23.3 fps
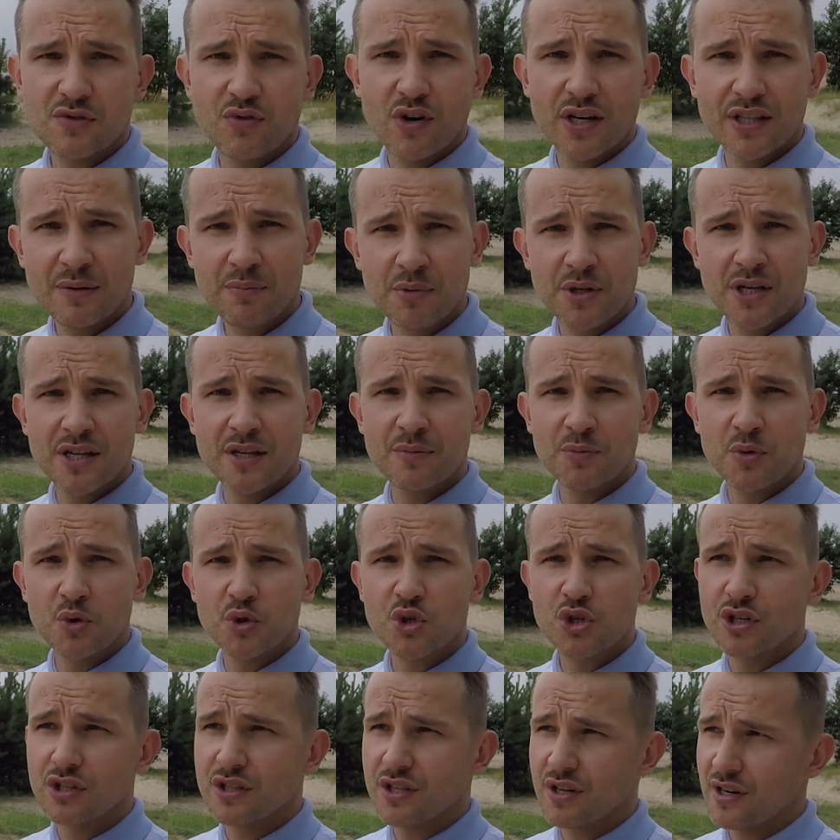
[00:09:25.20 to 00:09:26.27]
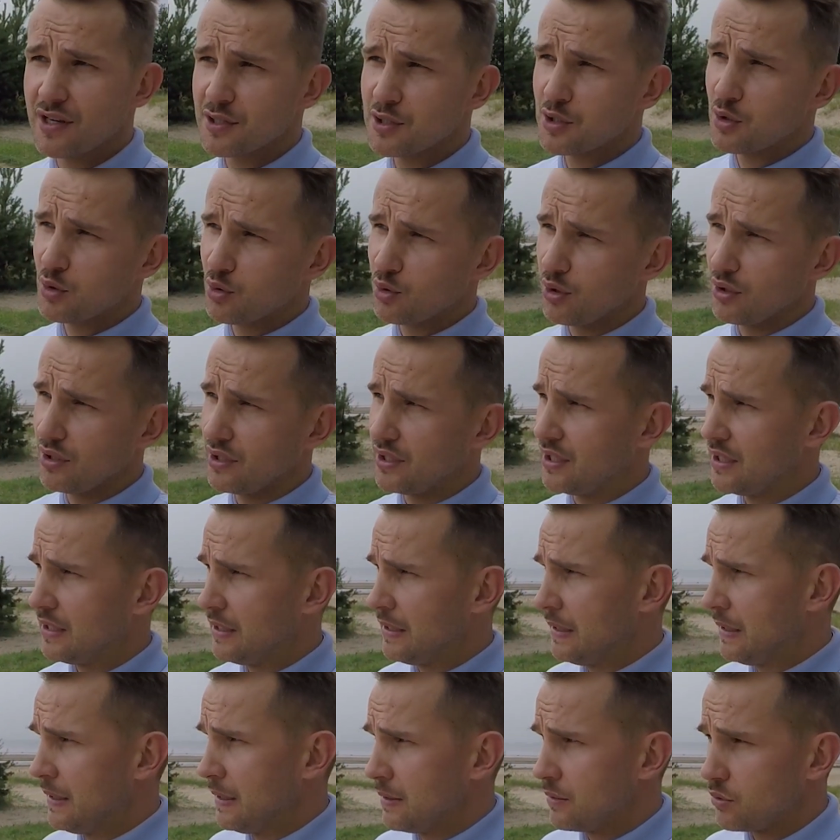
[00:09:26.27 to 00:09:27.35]
с воды, меня немножечко это расстроило.
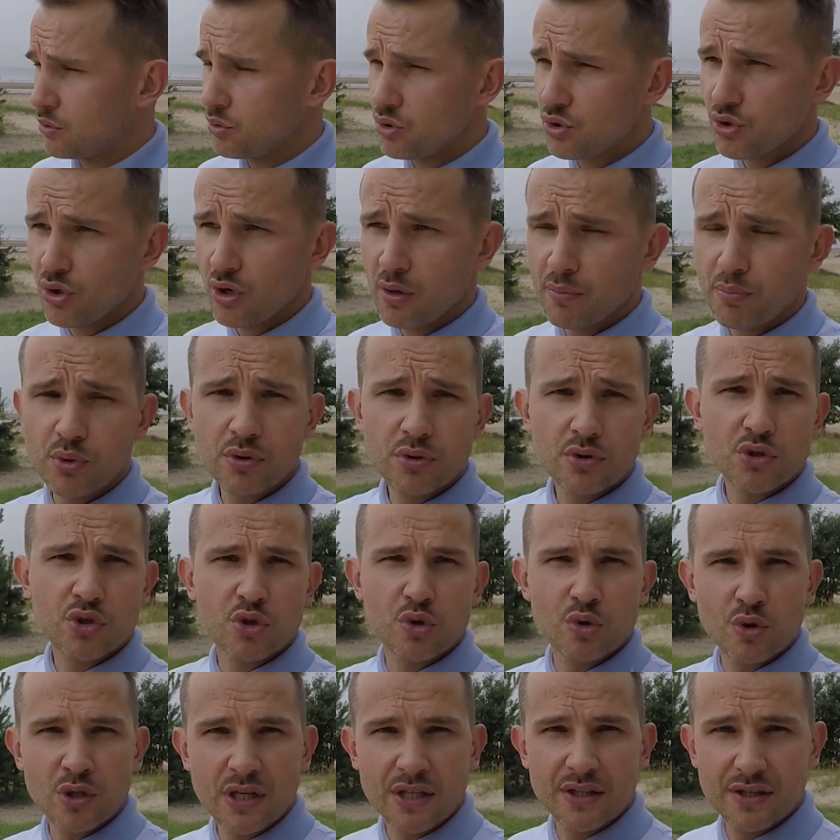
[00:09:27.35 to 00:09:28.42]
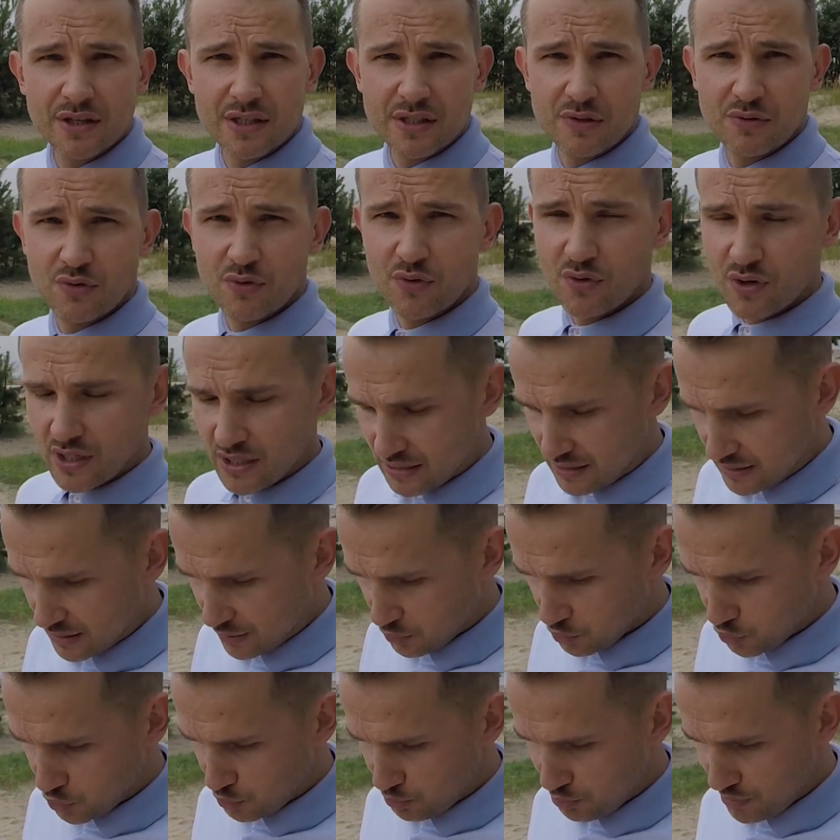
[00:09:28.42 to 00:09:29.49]
Но ничего, я понял, что надо развивать
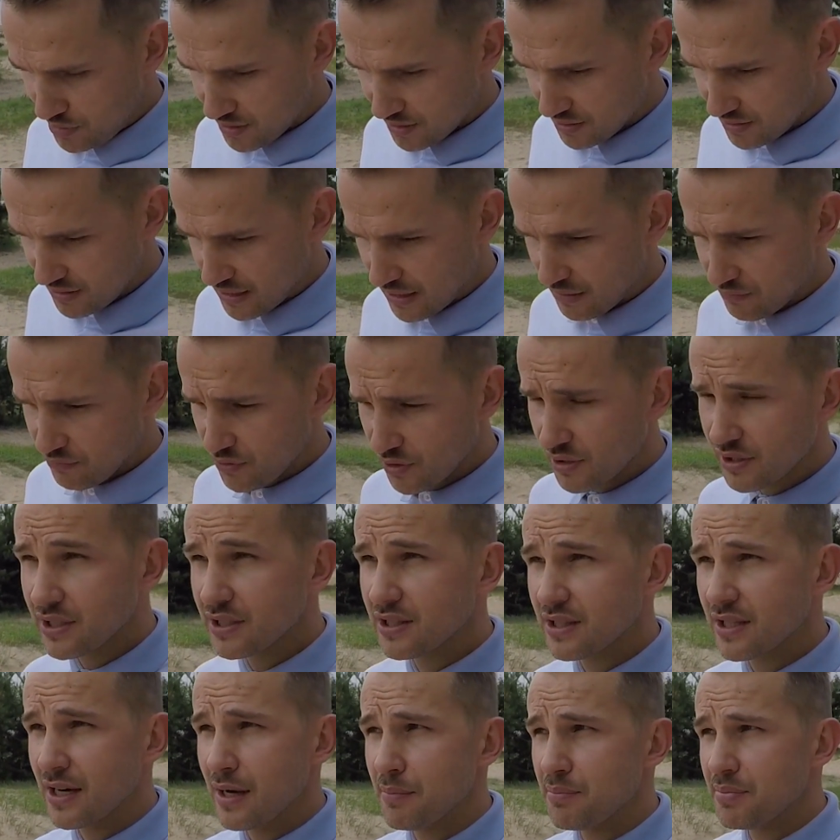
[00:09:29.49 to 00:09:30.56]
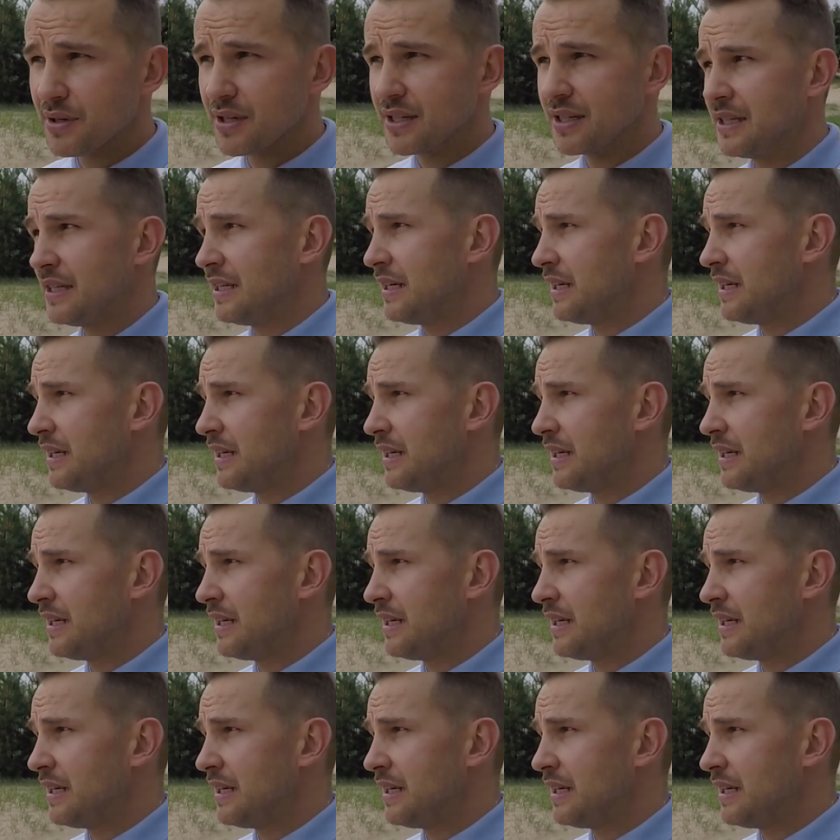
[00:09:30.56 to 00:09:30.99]
успех на велоэтапе. этапе